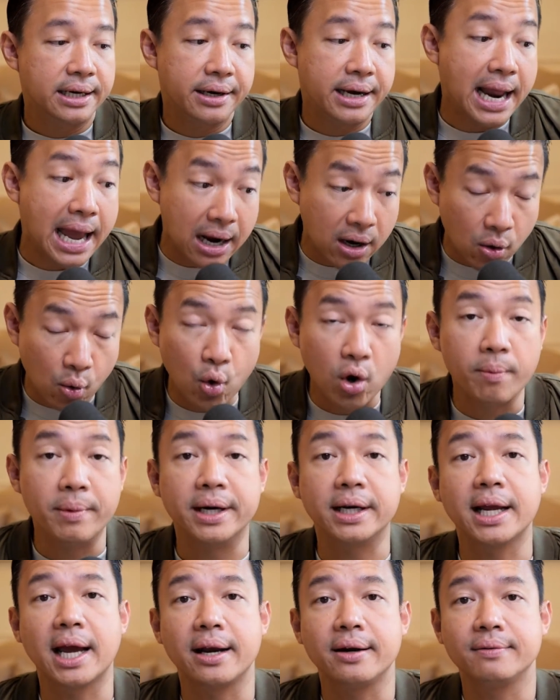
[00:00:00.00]
น่ากลัวเหมือน
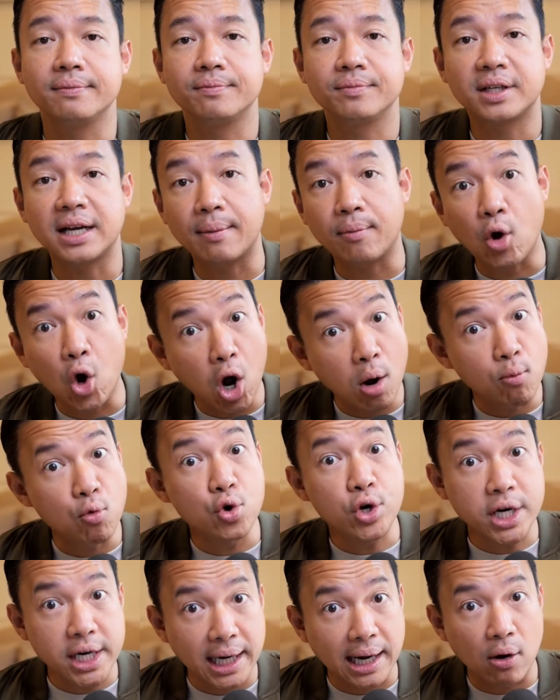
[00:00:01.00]
กันกับข้อมูล
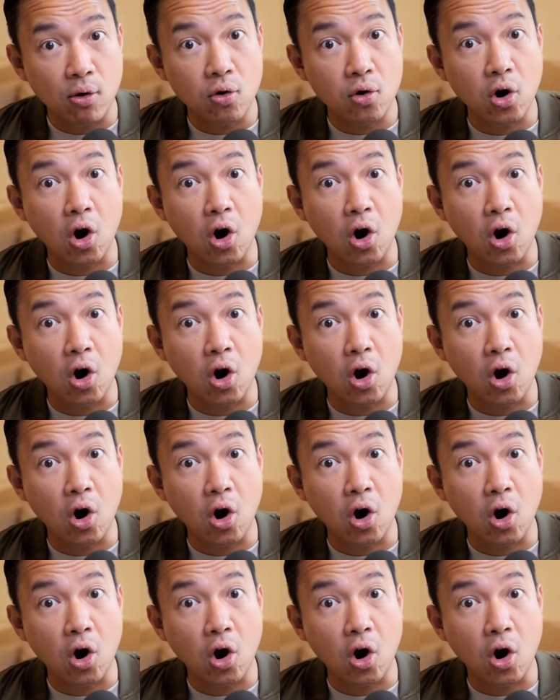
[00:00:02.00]
ที่เขา